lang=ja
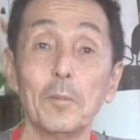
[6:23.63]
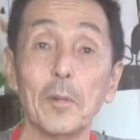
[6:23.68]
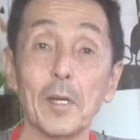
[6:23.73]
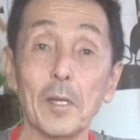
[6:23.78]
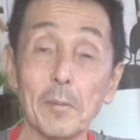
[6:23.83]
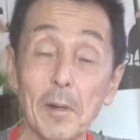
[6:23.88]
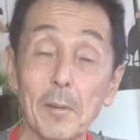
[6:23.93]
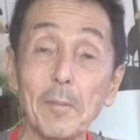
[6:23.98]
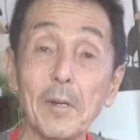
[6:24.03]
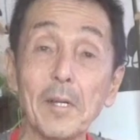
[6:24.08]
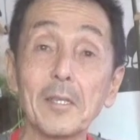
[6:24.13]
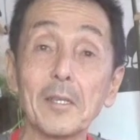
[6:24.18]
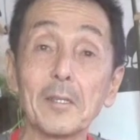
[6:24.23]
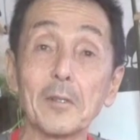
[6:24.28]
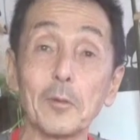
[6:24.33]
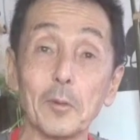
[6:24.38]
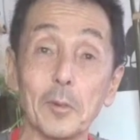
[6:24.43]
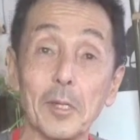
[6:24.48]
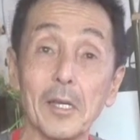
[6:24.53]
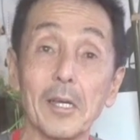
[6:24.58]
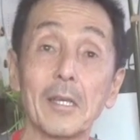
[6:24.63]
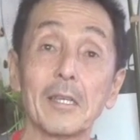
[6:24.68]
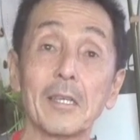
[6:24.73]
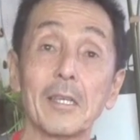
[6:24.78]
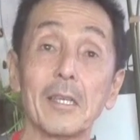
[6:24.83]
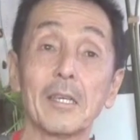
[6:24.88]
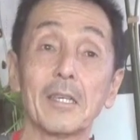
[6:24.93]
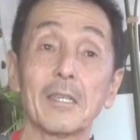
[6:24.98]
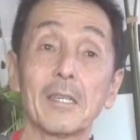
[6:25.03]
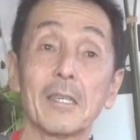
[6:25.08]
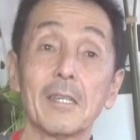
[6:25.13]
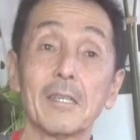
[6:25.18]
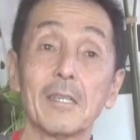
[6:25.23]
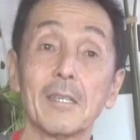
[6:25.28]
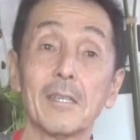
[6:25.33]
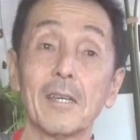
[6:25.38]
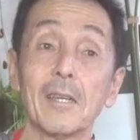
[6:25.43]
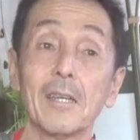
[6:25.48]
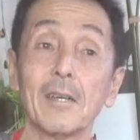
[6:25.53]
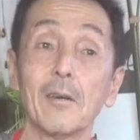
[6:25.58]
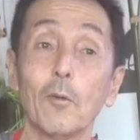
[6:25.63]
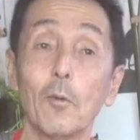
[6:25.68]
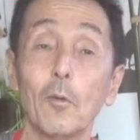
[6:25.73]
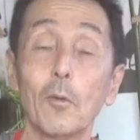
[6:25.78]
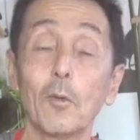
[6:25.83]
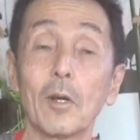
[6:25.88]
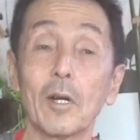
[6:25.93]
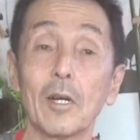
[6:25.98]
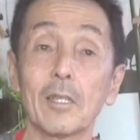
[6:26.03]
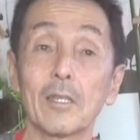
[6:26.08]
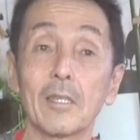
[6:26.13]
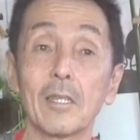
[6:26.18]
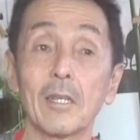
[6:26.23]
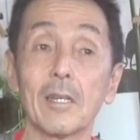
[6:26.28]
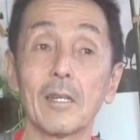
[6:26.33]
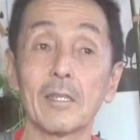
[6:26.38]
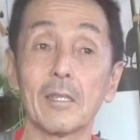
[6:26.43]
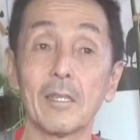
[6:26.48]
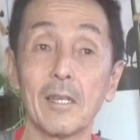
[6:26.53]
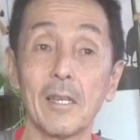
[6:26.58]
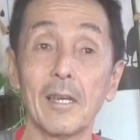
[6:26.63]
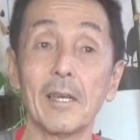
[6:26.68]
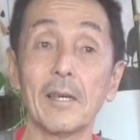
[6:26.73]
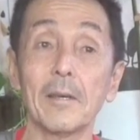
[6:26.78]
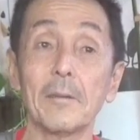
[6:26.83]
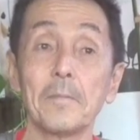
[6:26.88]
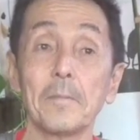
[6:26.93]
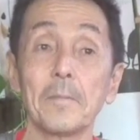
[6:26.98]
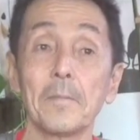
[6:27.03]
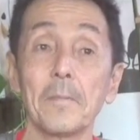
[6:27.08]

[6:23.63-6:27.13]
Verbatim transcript: 今までのね経験で多かったんで、